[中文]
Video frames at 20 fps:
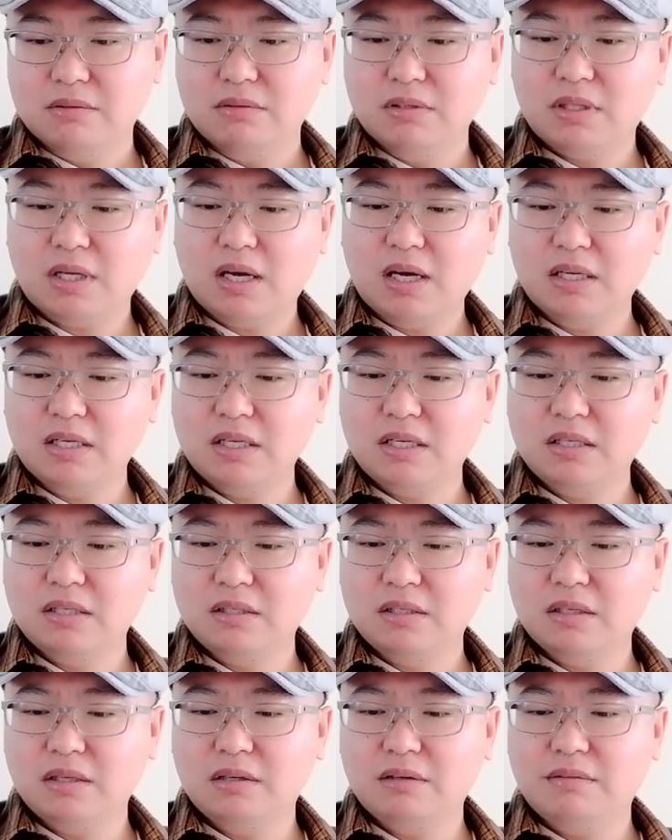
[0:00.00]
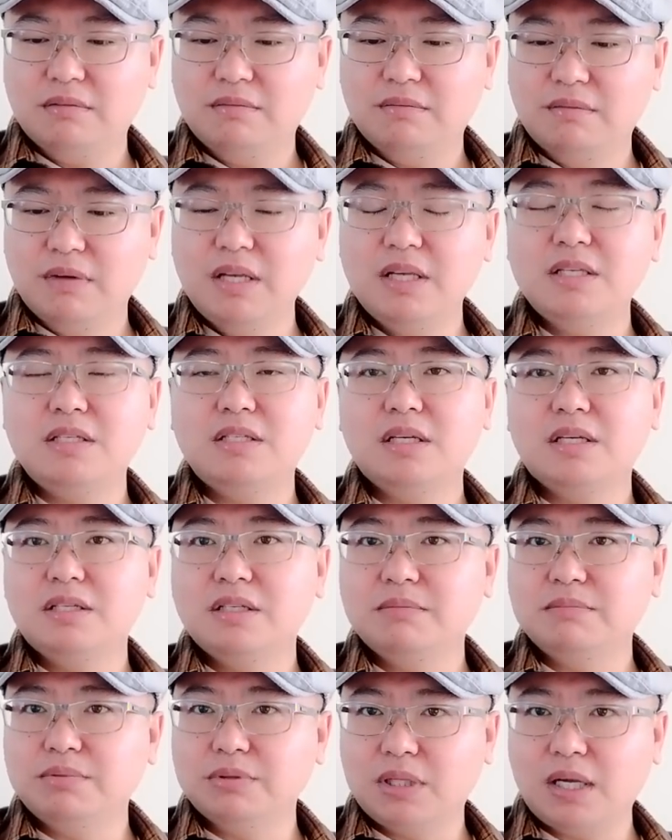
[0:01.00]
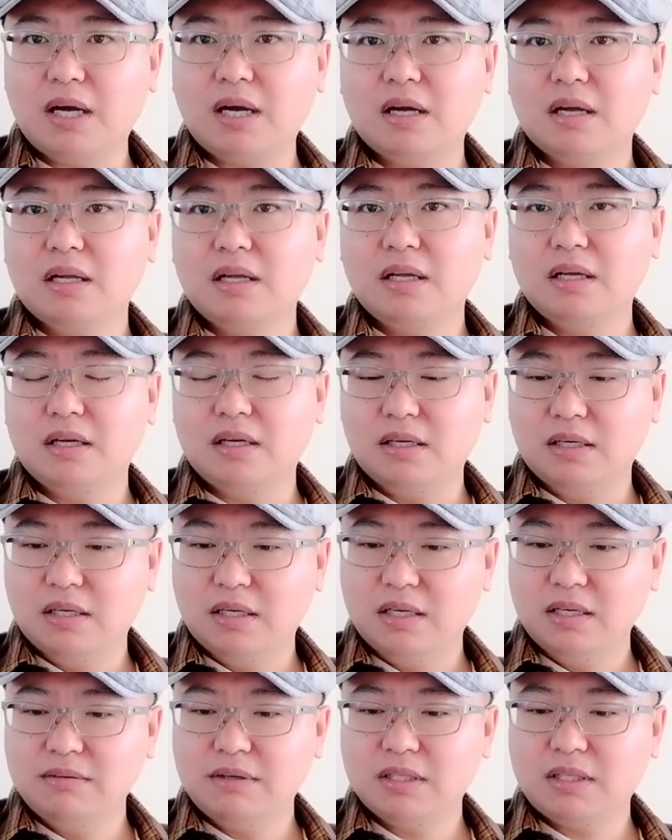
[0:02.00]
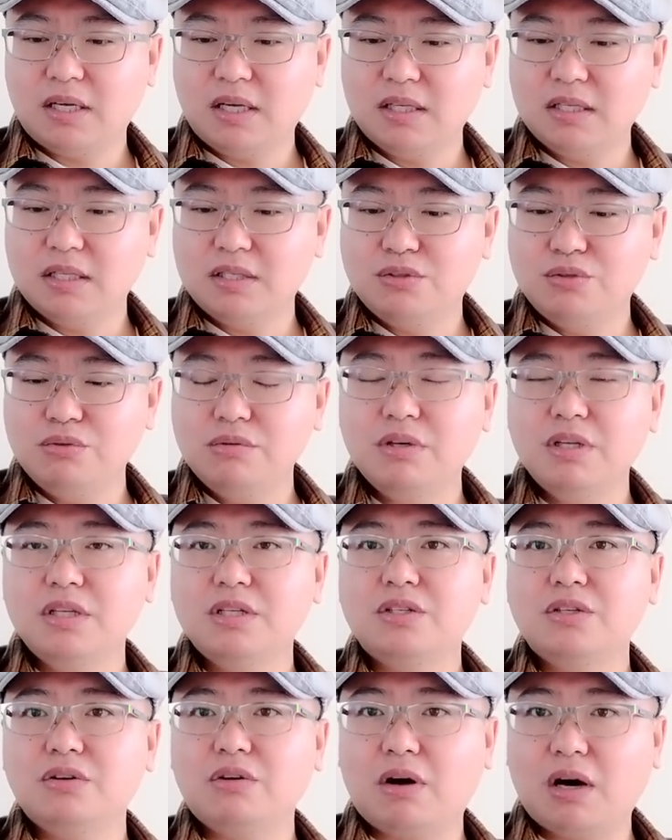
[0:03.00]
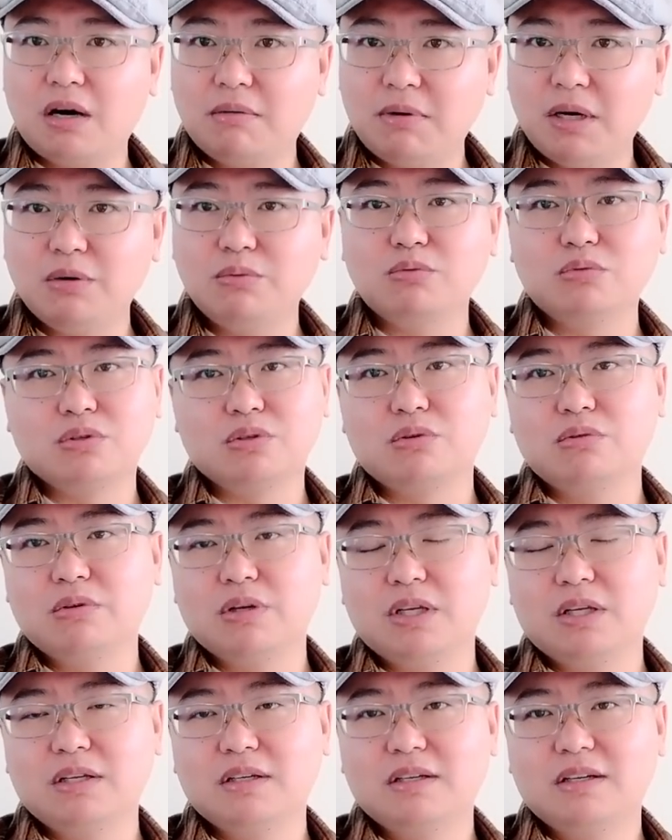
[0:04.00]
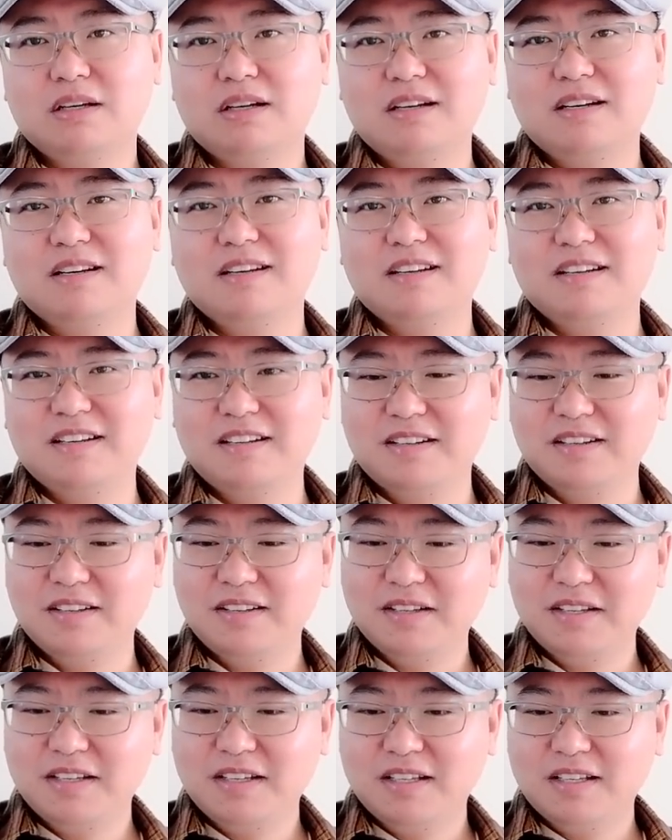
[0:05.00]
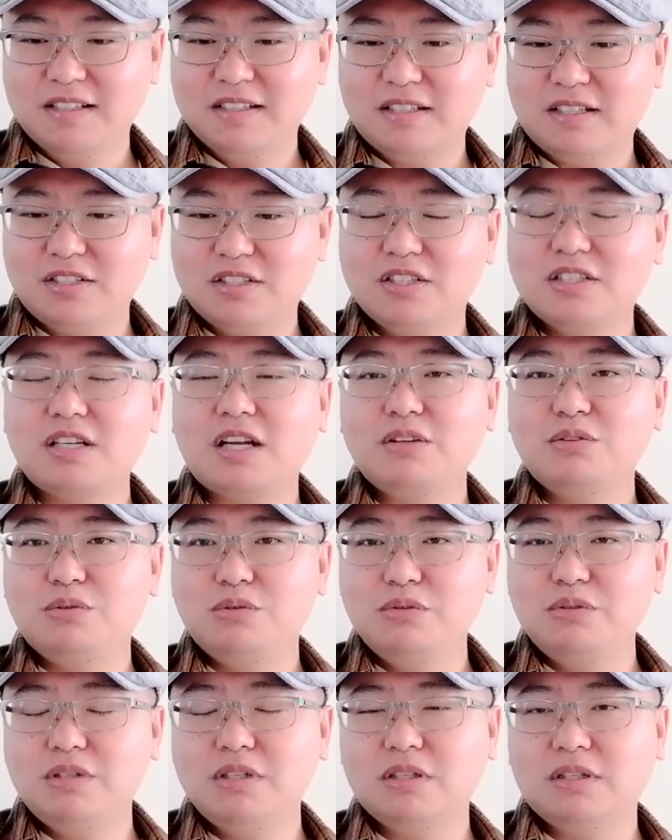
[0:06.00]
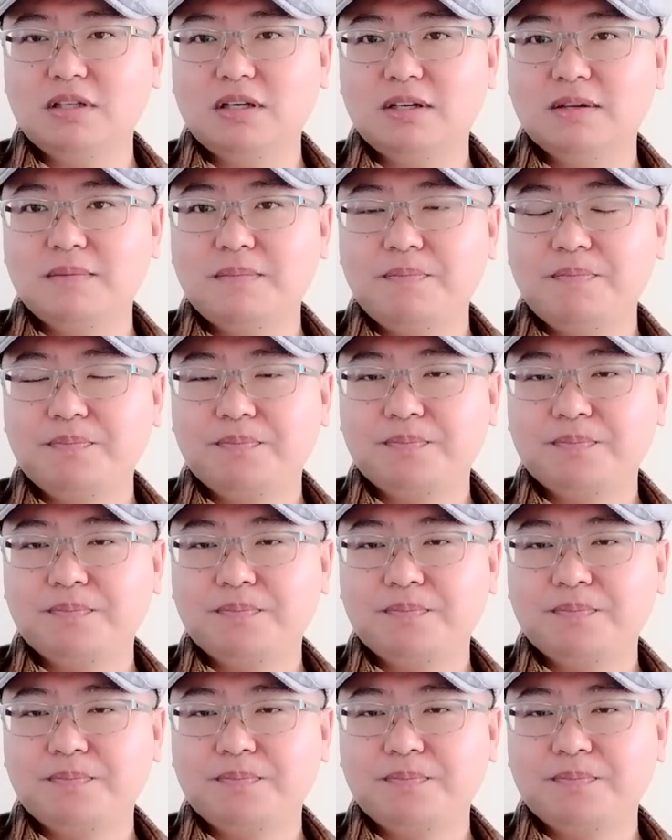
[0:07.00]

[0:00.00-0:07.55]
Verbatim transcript: 所以它这个威胁性不大啊，另外它的距离只有二百五十公里，它是战区性的，